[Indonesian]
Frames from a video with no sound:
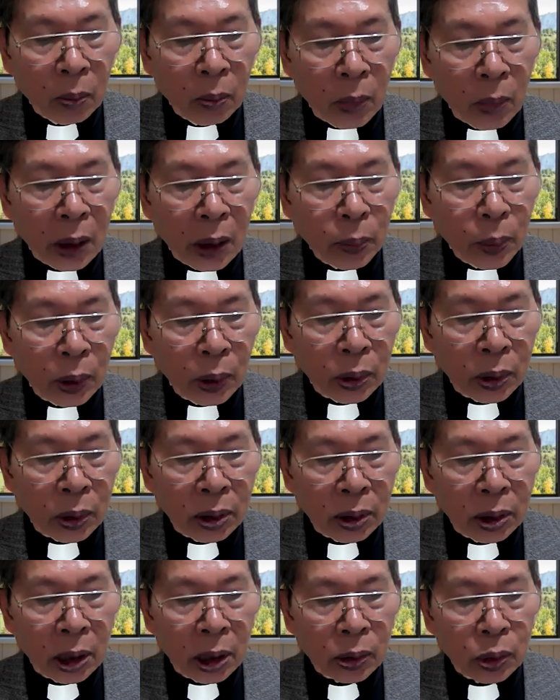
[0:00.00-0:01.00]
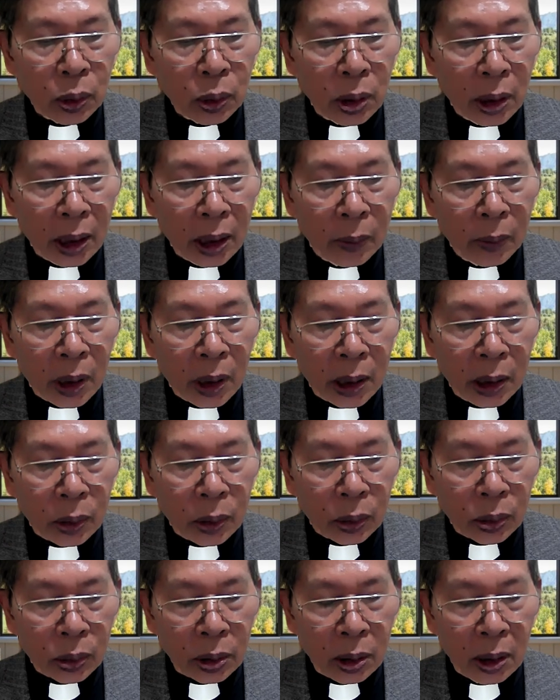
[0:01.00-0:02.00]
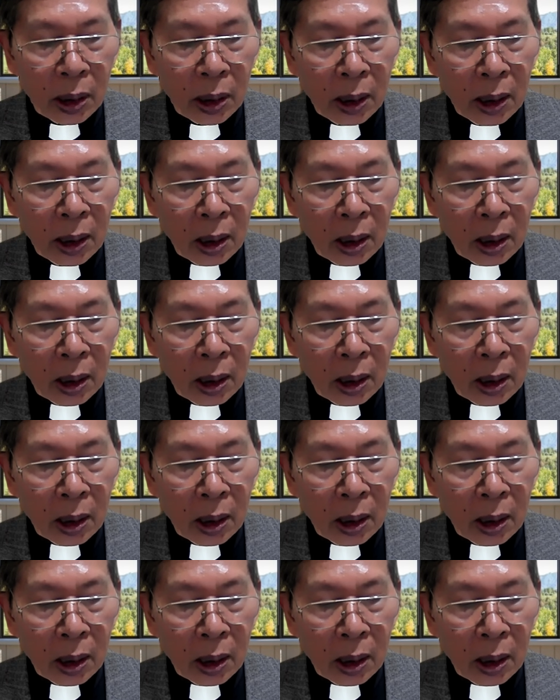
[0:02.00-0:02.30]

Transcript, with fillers: maupun yang sudah emeritus.